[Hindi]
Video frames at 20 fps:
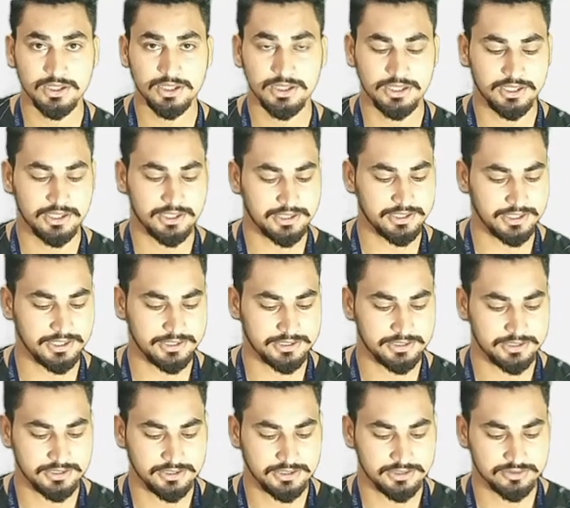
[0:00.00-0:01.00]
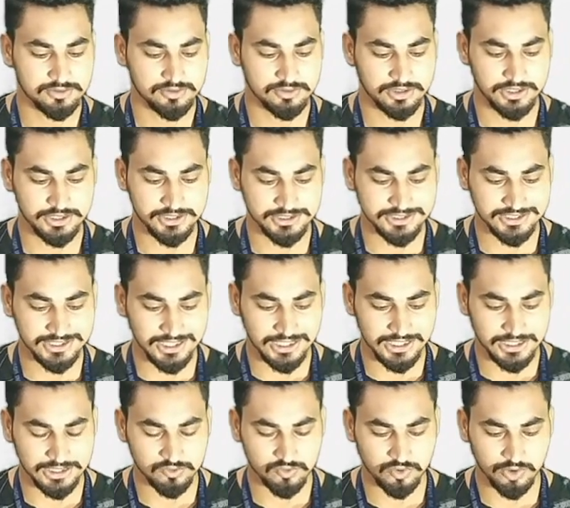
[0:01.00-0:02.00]
रेन तो रेन क्या है
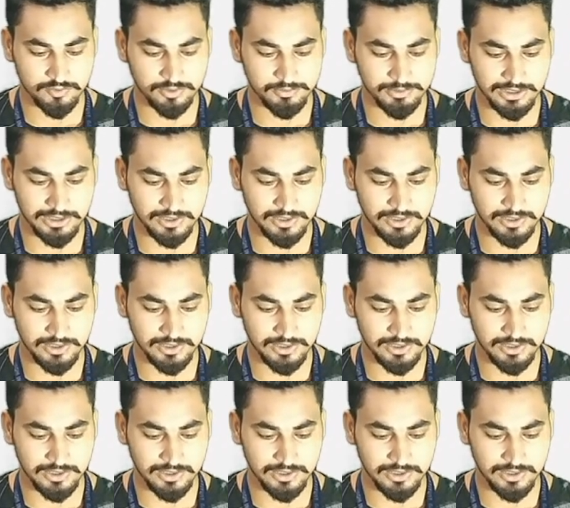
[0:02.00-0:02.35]
कोई भी मेरा